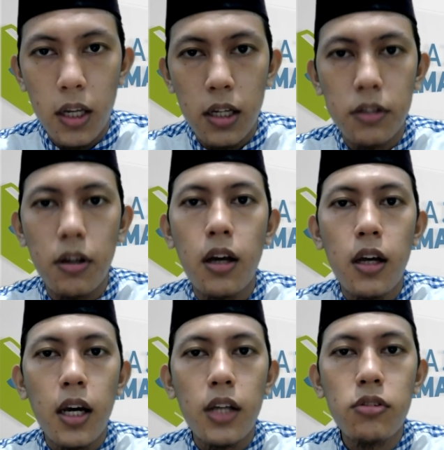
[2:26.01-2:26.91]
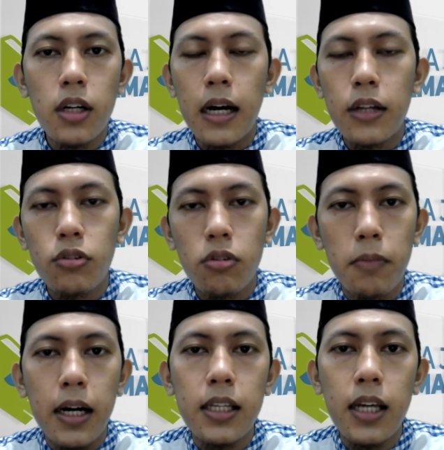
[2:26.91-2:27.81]
itu ya itu tergantung
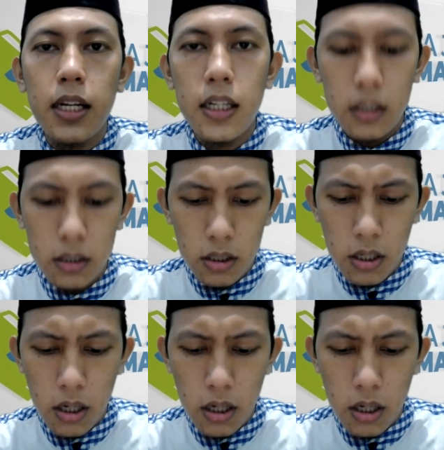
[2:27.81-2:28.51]
makanya anda eh,